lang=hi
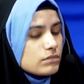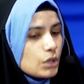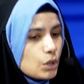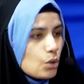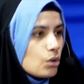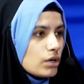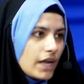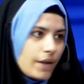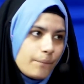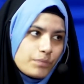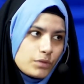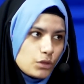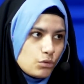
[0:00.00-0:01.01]
लोग हैं
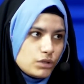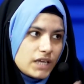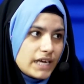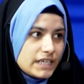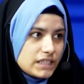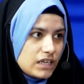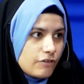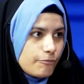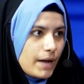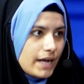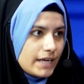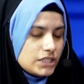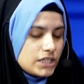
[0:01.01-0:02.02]
दुनिया की तरफ
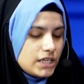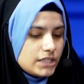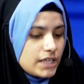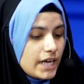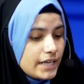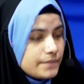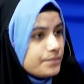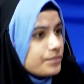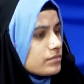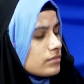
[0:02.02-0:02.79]
भागे चले जा रहे हैं